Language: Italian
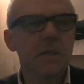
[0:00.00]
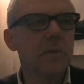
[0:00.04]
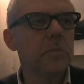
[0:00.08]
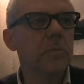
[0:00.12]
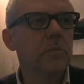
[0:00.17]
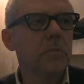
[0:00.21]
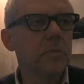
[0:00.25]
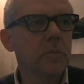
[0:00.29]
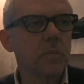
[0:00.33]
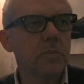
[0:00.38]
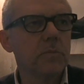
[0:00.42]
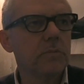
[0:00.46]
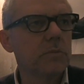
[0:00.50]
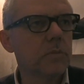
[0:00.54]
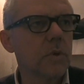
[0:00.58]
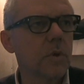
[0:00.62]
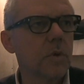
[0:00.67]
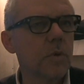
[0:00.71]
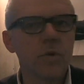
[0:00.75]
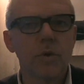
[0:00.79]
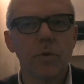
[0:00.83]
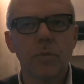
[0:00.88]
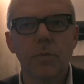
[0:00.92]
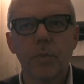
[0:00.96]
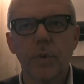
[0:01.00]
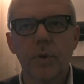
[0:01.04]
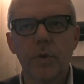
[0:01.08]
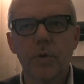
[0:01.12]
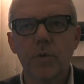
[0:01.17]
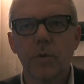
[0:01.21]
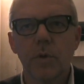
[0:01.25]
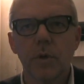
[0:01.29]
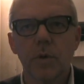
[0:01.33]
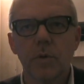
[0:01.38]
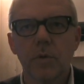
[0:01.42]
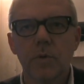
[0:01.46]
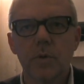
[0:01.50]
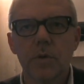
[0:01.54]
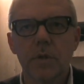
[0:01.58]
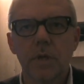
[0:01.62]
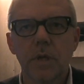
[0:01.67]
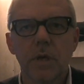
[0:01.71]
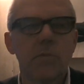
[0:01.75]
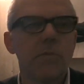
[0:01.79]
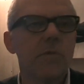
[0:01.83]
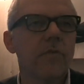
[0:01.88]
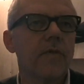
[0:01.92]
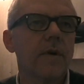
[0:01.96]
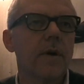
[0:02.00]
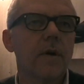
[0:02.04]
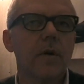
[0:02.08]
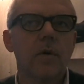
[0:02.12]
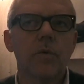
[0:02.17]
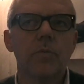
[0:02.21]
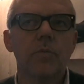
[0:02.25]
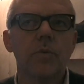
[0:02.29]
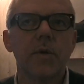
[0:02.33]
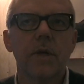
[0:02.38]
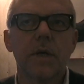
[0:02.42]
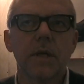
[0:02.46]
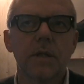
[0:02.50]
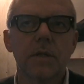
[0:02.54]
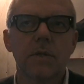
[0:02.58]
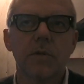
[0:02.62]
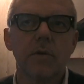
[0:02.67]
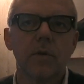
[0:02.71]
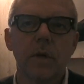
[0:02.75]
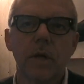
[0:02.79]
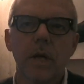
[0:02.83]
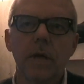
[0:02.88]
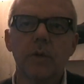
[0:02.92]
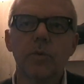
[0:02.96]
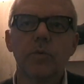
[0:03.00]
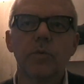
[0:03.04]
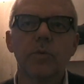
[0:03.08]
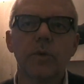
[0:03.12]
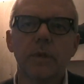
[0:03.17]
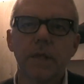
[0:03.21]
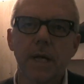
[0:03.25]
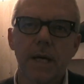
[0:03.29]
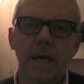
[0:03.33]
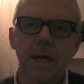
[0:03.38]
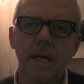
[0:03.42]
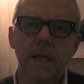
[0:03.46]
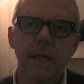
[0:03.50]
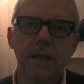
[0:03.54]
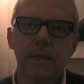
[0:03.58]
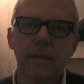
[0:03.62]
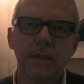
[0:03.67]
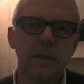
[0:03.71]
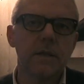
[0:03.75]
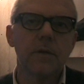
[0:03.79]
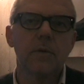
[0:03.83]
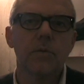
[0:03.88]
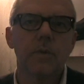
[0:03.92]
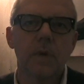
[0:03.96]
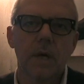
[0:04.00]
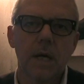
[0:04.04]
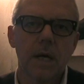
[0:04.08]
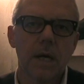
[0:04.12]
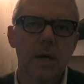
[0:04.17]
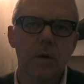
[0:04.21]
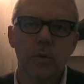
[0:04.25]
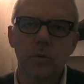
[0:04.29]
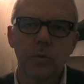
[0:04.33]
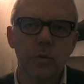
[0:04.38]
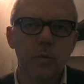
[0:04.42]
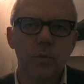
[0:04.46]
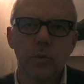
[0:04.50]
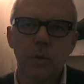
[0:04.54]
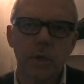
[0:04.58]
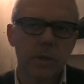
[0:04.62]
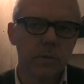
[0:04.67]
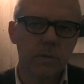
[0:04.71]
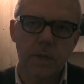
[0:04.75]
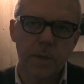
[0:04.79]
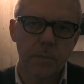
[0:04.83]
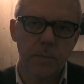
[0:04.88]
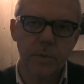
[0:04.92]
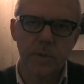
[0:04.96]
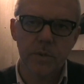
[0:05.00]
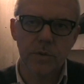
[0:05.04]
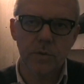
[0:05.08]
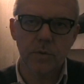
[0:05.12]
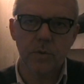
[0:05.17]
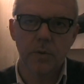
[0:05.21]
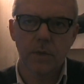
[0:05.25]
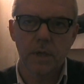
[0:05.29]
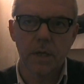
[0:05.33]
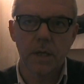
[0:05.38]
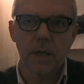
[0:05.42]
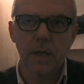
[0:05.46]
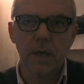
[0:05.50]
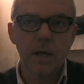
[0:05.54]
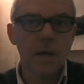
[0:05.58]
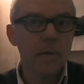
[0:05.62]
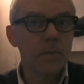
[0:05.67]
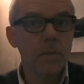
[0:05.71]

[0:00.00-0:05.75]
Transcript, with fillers: mm, conosci un po' i suoi gusti, e come fare la comunicazione ad un target di una o due o tre persone,